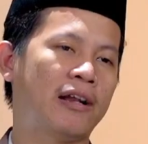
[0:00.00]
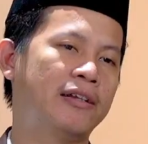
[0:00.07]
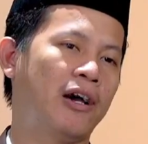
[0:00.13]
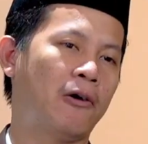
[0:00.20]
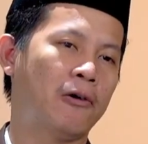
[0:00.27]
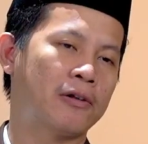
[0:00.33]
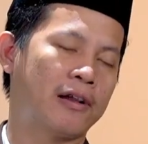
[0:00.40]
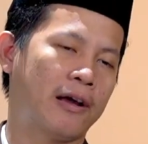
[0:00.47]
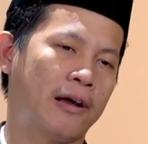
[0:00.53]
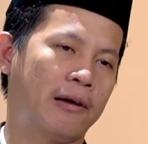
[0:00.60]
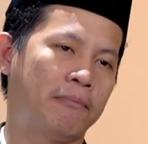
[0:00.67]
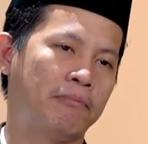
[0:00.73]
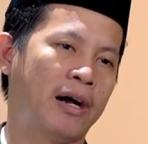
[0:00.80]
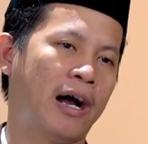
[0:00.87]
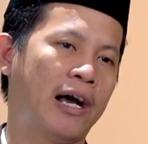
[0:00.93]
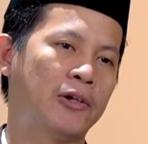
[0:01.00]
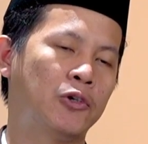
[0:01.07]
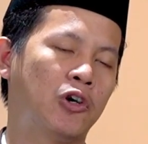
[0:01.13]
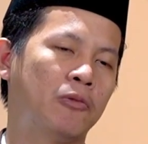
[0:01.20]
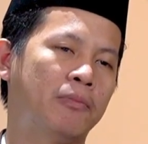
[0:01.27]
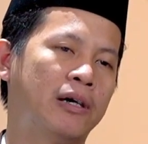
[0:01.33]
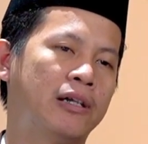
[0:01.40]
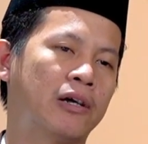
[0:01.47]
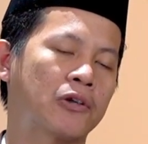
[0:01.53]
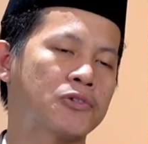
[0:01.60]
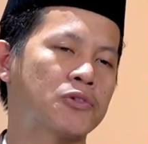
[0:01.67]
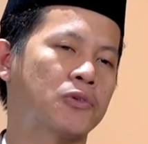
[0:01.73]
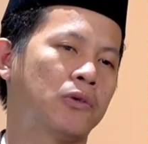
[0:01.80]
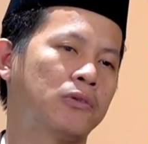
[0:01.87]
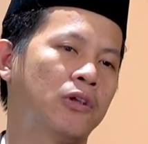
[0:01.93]
ada orang mengadu kepada
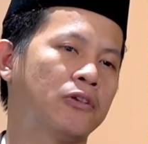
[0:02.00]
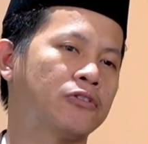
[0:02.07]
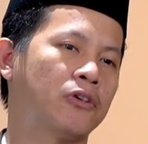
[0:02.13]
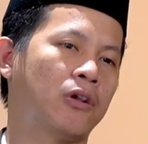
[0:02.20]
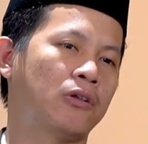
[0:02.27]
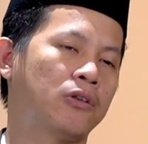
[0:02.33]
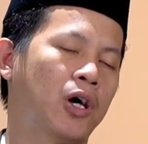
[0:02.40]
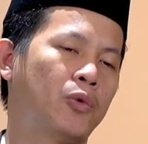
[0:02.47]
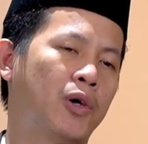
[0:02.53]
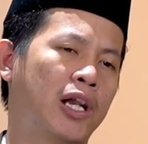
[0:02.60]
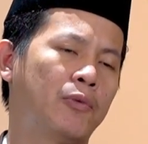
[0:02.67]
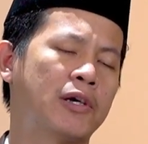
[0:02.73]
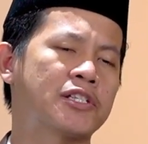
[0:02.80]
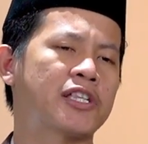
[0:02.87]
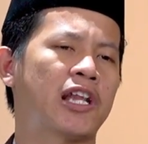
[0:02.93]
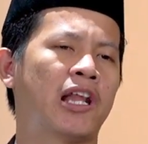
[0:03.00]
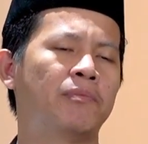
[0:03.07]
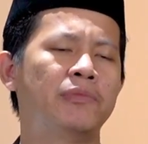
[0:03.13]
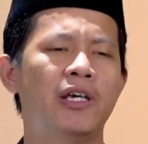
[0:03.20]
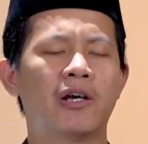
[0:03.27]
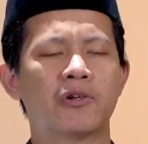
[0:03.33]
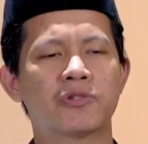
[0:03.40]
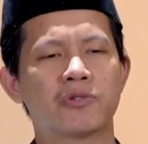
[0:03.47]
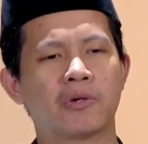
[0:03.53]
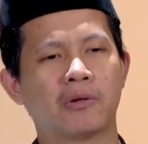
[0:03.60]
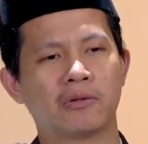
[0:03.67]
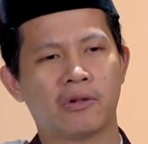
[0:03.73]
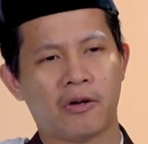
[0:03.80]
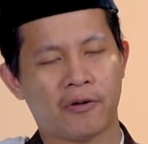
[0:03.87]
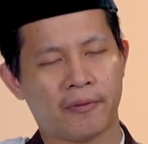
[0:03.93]
Rasulullah Shallallahu Alaihi Wasallam, ya
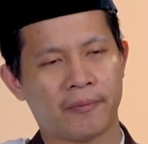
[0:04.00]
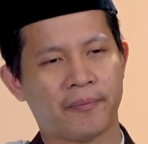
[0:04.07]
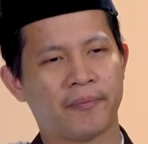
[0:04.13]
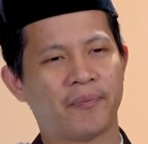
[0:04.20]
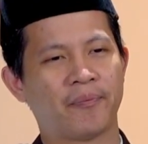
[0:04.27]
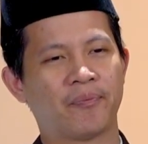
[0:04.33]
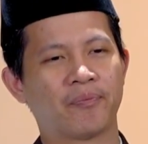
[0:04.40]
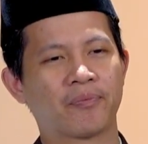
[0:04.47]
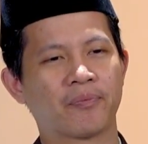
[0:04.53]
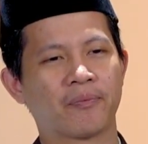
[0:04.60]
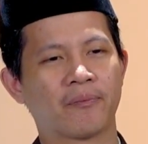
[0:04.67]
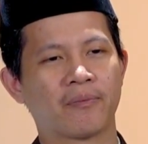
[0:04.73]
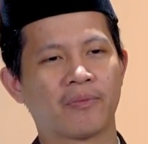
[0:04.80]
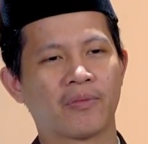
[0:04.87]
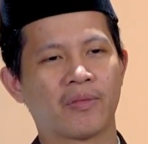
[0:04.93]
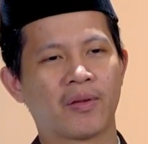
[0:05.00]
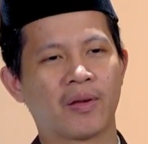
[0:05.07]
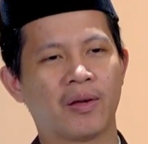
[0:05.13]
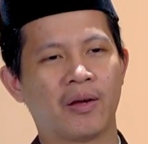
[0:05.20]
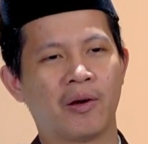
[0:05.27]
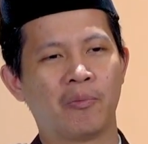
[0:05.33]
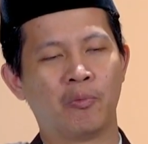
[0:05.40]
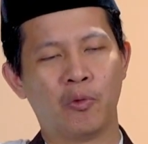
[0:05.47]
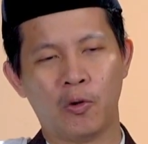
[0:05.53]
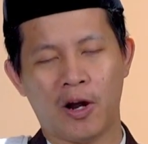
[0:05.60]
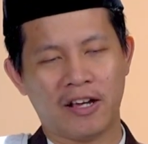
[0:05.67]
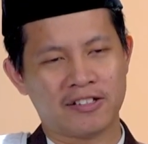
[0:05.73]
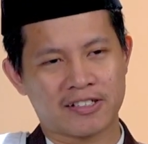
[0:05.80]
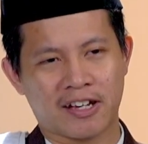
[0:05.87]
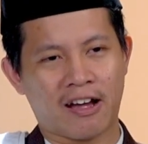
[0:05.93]
Rasulullah,
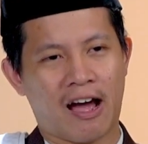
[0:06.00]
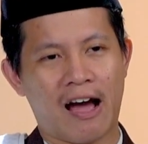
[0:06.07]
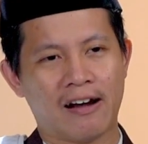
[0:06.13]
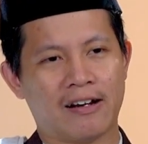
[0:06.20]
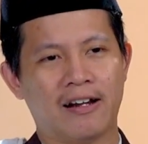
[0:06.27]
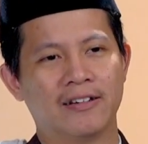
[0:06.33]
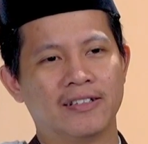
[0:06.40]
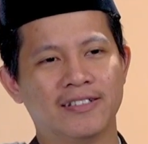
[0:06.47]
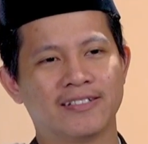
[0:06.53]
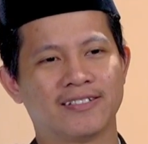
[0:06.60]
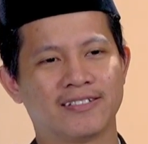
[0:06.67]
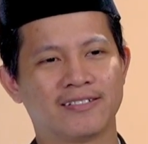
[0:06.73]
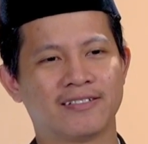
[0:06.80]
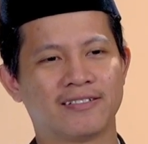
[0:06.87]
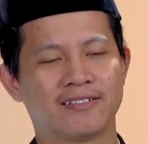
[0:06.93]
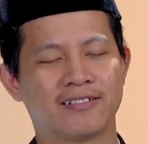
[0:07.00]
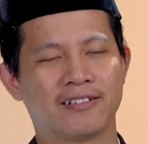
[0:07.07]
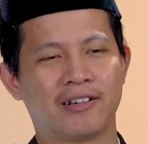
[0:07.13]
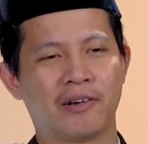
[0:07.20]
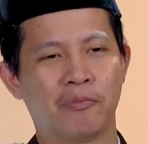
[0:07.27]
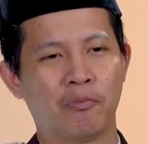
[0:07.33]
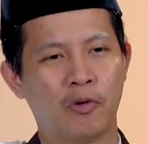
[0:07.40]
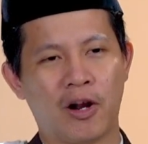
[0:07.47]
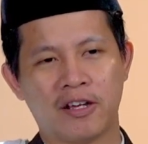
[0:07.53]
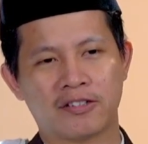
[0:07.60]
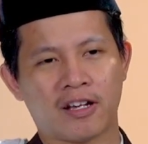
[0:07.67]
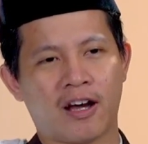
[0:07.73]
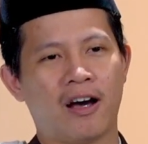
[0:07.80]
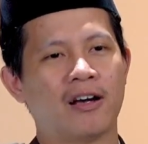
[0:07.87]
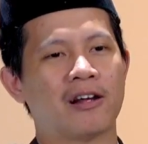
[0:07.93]
Mulai sekarang nih, mulai
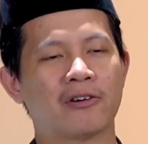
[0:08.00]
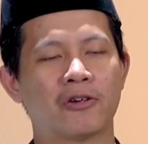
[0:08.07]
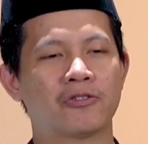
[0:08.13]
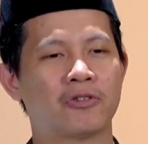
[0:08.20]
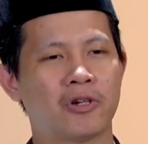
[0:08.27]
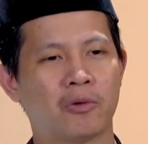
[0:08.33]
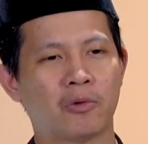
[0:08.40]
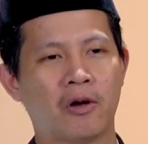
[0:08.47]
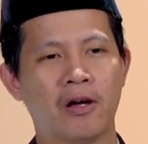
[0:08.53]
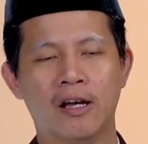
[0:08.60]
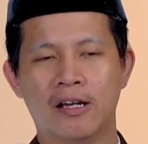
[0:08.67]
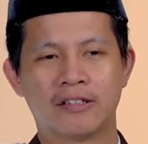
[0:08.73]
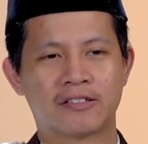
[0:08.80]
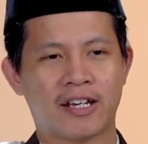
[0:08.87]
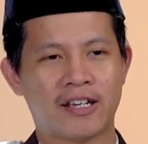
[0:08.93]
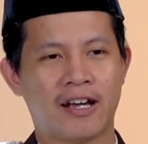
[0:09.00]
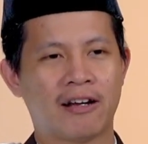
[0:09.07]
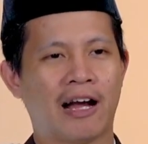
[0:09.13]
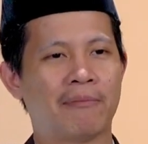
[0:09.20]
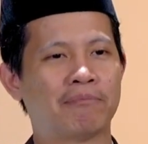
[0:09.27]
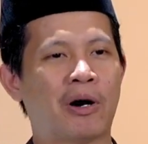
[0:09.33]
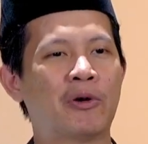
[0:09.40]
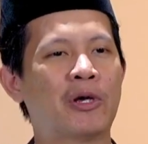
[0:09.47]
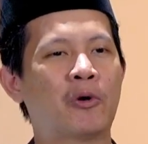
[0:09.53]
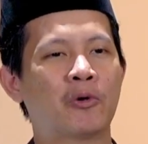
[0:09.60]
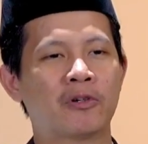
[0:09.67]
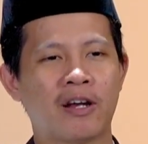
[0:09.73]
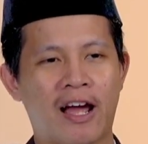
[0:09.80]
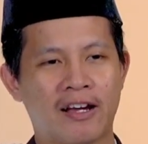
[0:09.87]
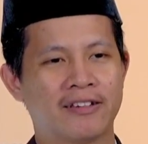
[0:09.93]
sekarang Rasulullah, saya nggak mau
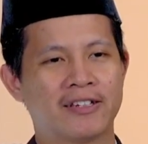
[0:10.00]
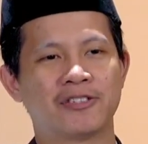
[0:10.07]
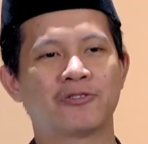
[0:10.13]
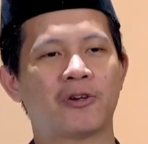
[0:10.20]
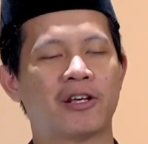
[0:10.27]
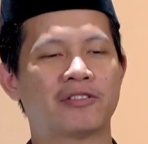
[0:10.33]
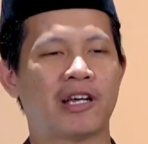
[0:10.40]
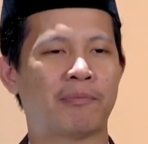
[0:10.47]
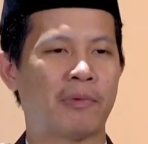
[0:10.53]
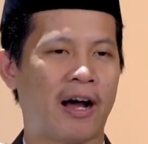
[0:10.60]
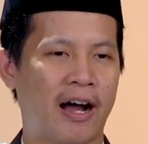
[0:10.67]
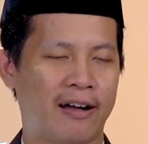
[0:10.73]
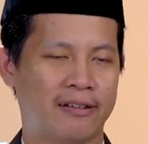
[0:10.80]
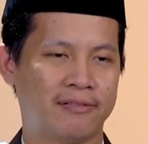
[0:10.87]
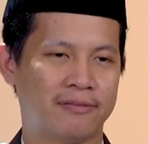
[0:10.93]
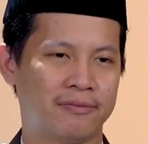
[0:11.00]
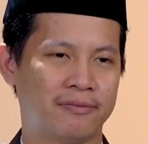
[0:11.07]
ikut lagi sholat jamaah.